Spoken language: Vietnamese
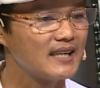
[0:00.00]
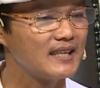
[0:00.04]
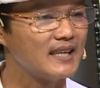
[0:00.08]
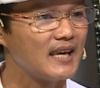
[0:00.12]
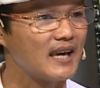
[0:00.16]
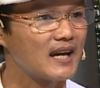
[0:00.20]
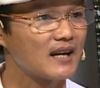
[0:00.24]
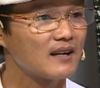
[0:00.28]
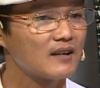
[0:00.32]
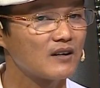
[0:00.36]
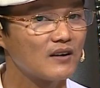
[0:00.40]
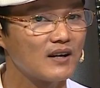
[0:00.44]
cái
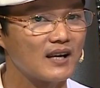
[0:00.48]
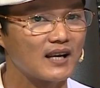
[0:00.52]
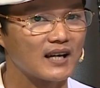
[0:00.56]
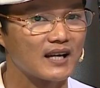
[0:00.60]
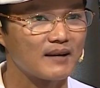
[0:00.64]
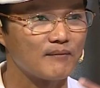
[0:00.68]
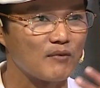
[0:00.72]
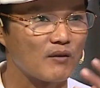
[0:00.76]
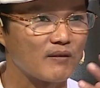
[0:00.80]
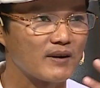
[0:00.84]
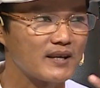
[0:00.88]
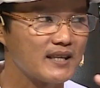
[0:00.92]
dáng
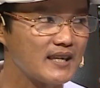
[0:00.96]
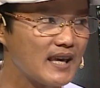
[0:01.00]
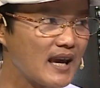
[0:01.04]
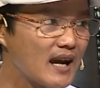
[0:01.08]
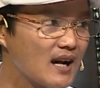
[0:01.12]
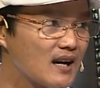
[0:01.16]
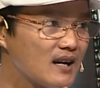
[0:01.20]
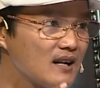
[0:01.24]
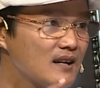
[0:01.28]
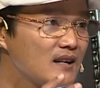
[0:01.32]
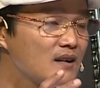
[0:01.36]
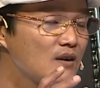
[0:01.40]
cái một cái
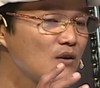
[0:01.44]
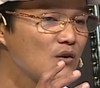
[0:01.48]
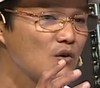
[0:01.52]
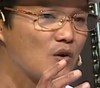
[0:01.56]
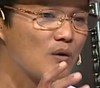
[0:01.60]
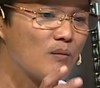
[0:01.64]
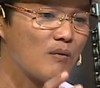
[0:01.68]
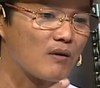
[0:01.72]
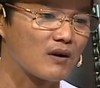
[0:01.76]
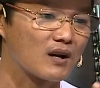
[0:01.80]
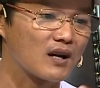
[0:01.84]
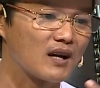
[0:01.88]
dáng
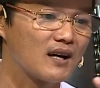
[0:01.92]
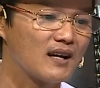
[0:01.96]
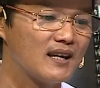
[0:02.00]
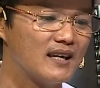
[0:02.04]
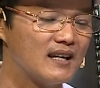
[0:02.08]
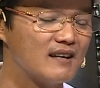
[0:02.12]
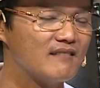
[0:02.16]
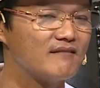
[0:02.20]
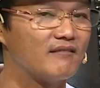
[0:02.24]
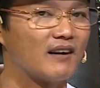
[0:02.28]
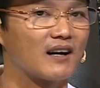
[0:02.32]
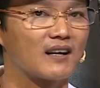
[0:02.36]
của một cái
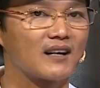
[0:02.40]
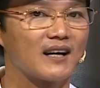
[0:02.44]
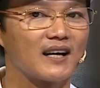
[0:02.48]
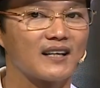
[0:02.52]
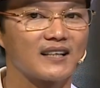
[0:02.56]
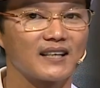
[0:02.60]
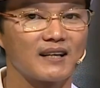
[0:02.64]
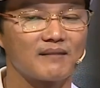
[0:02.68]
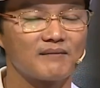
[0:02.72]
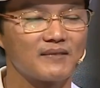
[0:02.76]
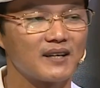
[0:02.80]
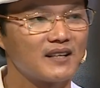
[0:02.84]
hiện vật
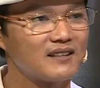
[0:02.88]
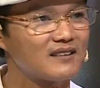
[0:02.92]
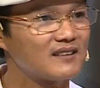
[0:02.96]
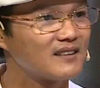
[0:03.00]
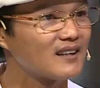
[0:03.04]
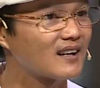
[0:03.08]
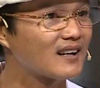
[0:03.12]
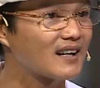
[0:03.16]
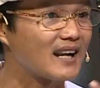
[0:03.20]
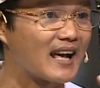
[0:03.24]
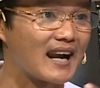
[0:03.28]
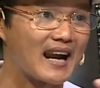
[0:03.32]
anh cảm thấy nó
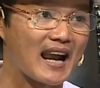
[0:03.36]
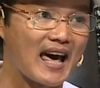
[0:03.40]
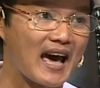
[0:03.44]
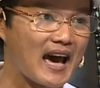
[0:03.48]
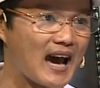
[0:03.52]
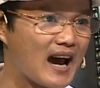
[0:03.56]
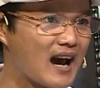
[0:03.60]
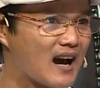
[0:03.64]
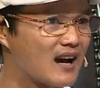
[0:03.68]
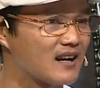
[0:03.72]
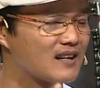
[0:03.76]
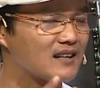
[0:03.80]
rất là
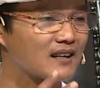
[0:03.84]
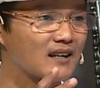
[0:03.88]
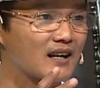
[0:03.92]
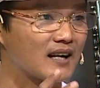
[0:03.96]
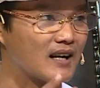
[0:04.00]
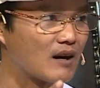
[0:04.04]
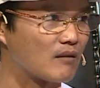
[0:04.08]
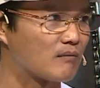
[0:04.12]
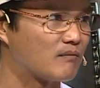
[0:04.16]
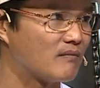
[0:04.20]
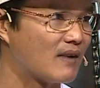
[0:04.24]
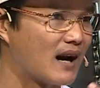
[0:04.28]
lạ rất
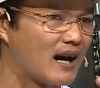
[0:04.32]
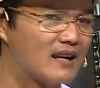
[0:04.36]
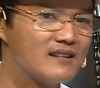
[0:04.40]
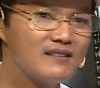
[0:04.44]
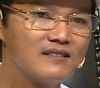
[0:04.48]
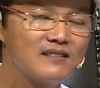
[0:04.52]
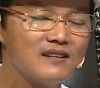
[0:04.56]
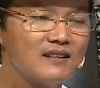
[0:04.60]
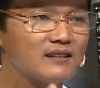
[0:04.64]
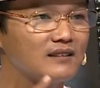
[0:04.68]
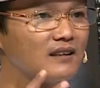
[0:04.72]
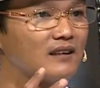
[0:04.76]
là độc mà
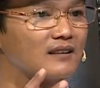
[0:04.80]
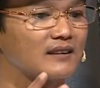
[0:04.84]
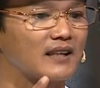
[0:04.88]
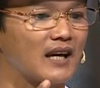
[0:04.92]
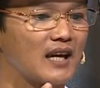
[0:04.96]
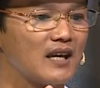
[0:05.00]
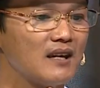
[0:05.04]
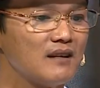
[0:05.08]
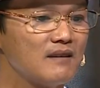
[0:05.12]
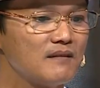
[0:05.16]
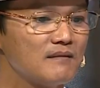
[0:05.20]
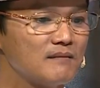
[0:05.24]
anh chưa từng
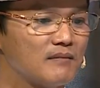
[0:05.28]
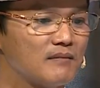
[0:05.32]
thấy